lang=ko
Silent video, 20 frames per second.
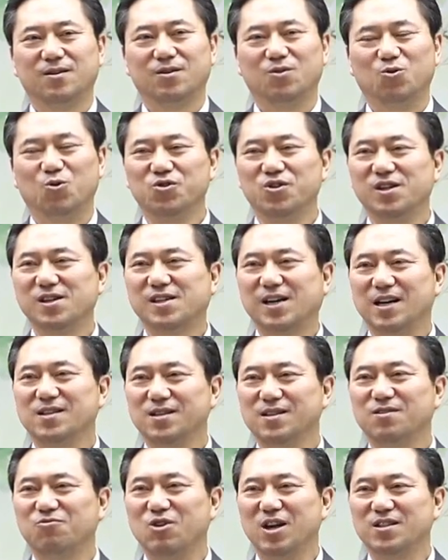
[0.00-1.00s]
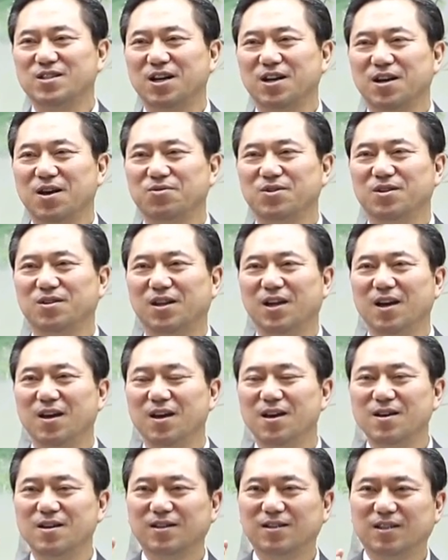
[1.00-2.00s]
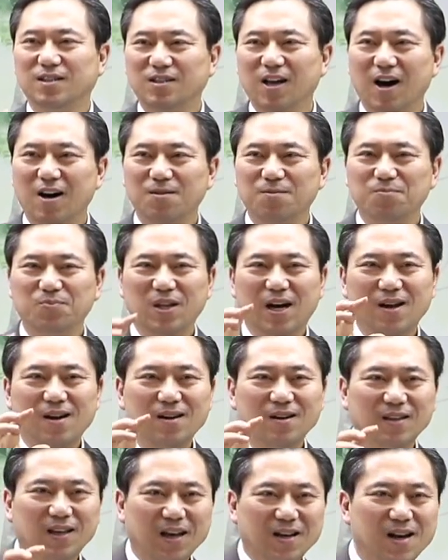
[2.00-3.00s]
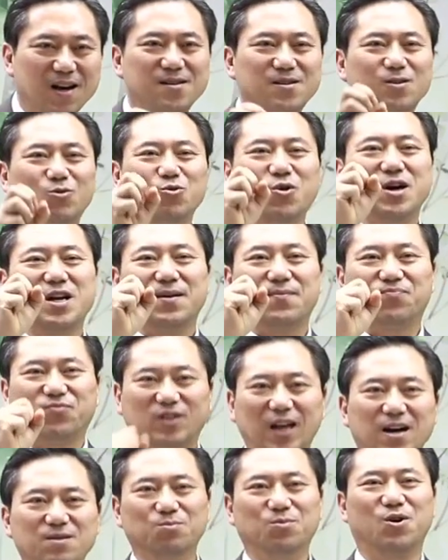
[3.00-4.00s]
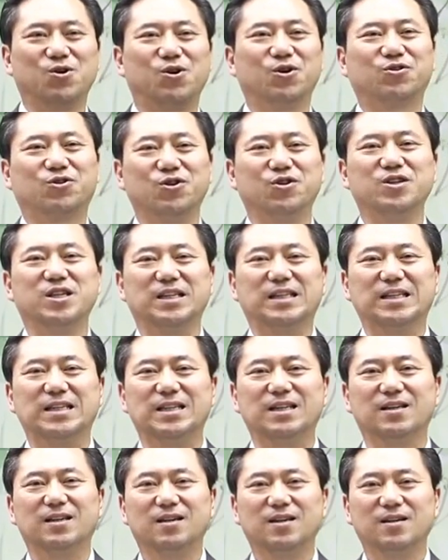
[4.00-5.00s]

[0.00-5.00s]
오늘까지는 괜찮았는데 그 다음날 계란을 또 하나 딱 먹었더니